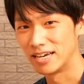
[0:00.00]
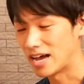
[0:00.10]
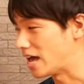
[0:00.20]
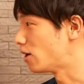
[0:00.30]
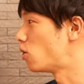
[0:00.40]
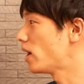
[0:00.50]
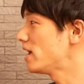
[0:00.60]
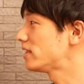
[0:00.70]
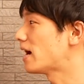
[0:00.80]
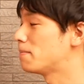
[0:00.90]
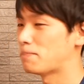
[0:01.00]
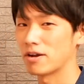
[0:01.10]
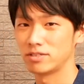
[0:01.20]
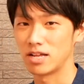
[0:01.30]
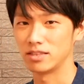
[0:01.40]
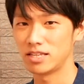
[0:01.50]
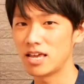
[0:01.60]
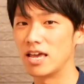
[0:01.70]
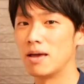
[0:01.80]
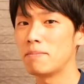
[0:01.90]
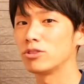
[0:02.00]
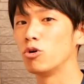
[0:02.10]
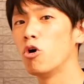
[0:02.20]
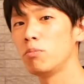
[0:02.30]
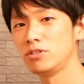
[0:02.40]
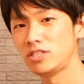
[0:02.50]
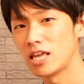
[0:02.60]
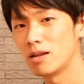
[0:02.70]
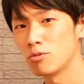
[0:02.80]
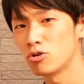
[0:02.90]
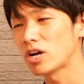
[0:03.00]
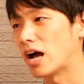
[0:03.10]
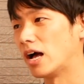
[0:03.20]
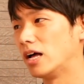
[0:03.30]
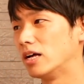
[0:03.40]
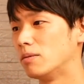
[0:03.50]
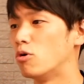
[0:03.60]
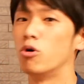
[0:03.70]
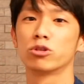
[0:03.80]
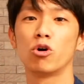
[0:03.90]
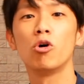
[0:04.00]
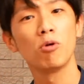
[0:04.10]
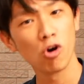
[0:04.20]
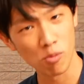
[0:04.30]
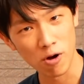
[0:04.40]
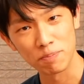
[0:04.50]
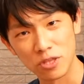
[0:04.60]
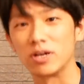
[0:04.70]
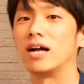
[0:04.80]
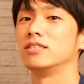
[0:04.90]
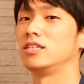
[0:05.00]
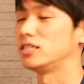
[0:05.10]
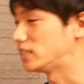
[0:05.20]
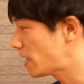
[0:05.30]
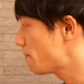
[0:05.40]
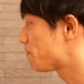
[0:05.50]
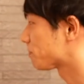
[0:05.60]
はいホエイタンパクなんで、まあ、動物性のものがもうほとほぼほぼっていう感じですね